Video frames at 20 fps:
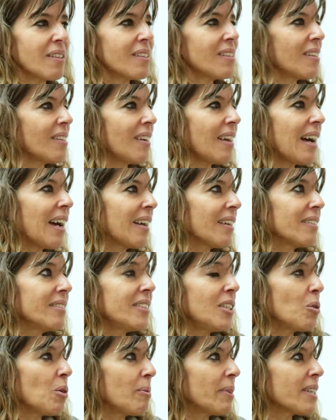este,
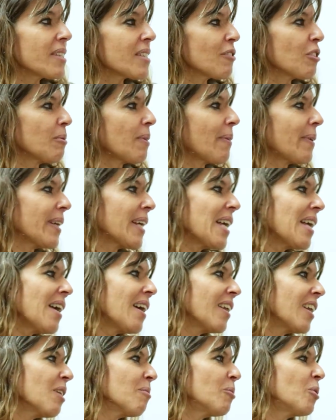antiguamente... En los
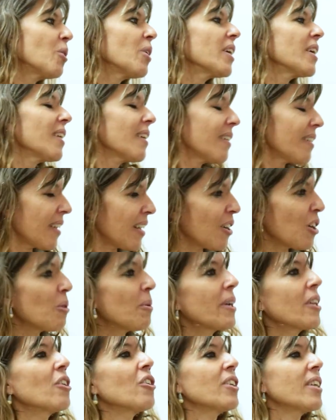juegos también. claro,
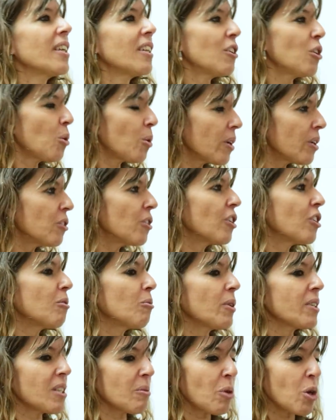los varones, en los juegos, en
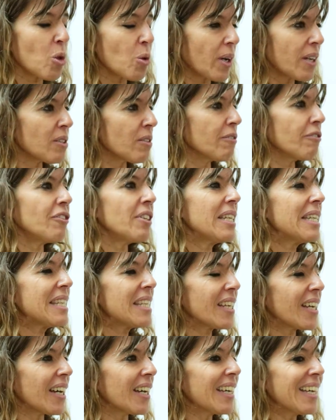cómo hacemos educación
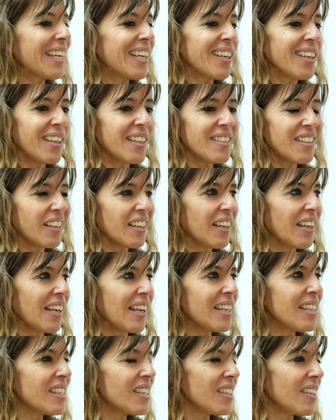física. Es decir,
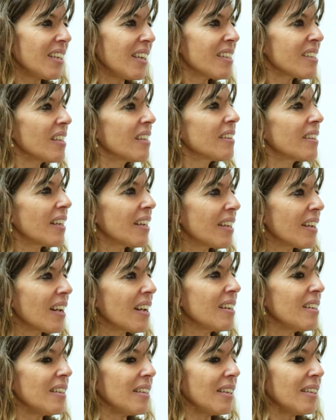ESI es
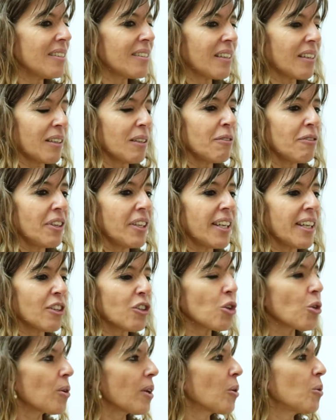integral y se refiere
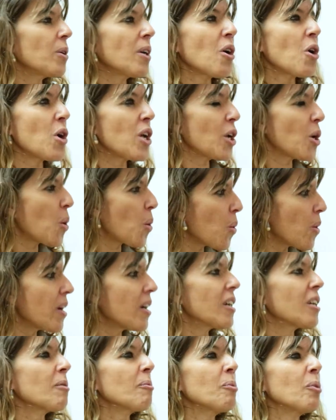a todo, al cuidado del
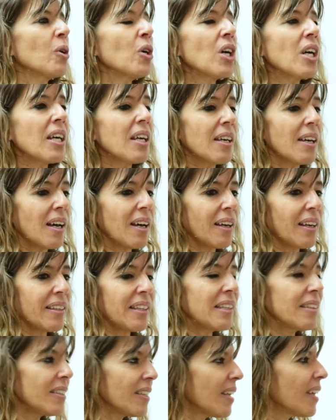cuerpo, a la
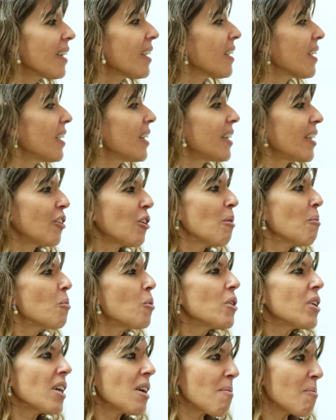identidad de género, es
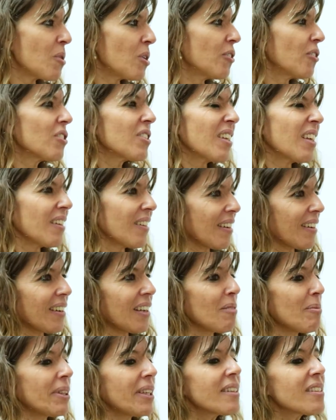muy amplio. Entonces,
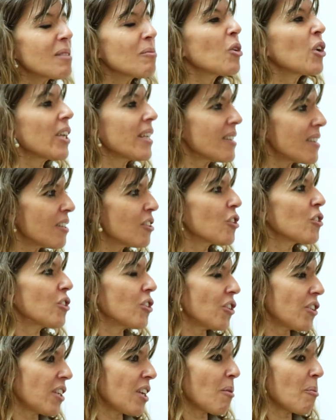realmente hacemos ESI
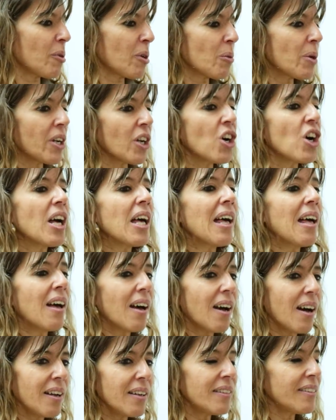todos los días. Pero bueno,
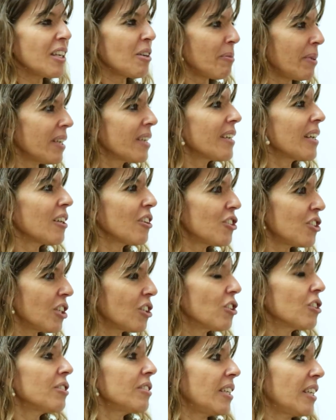hay temas que los
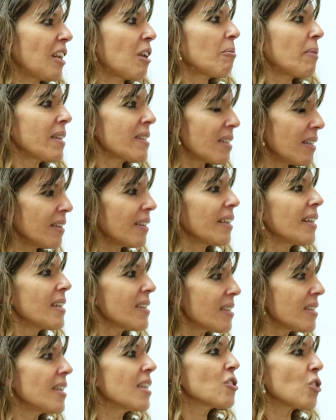chicos tienen más
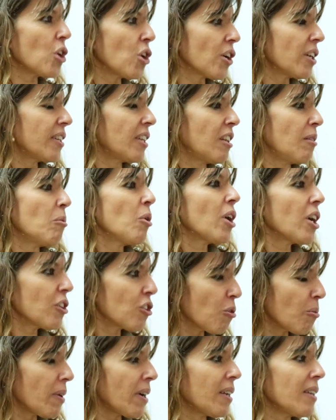interés y eso es lo que tenemos
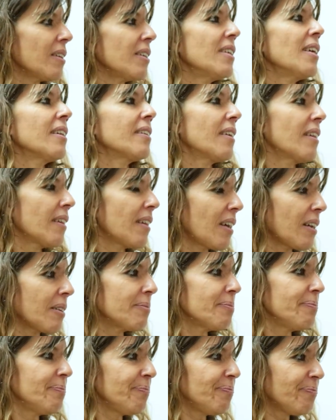que tomar y atender.
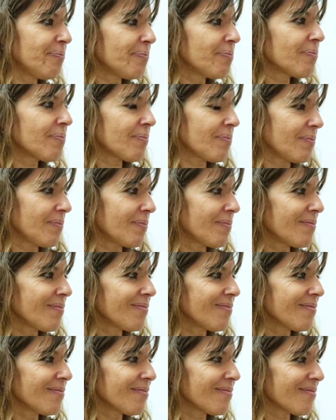Claro,
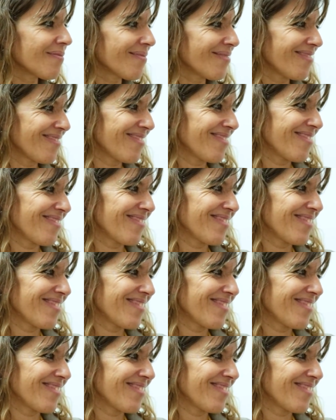buenísimo. Bueno,